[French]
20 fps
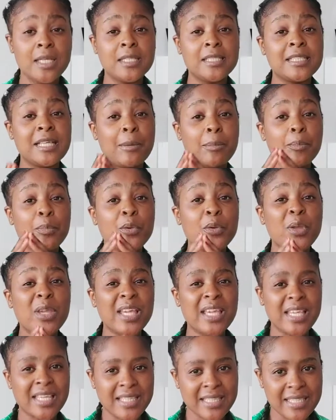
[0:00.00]
Ça peut
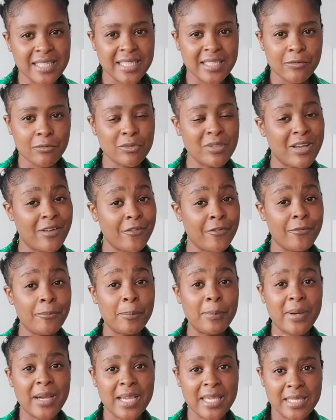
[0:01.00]
aider, vous n'avez
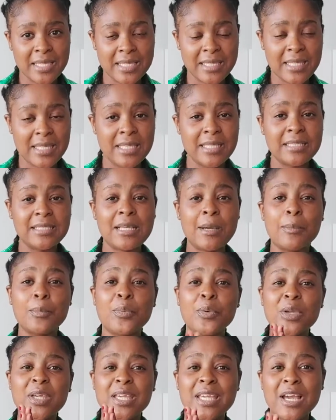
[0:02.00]
pas aidé, ça
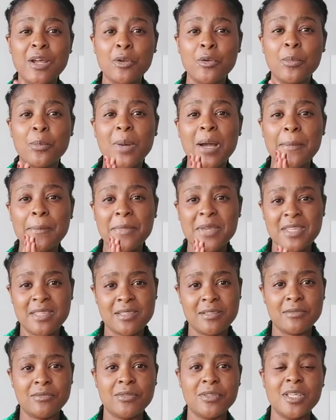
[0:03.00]
peut également
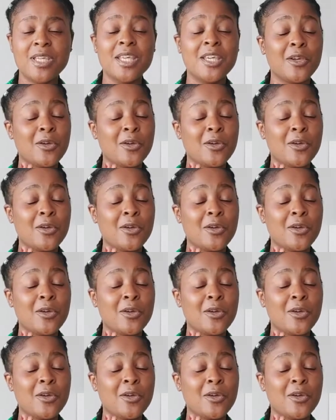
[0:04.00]
m'édifier.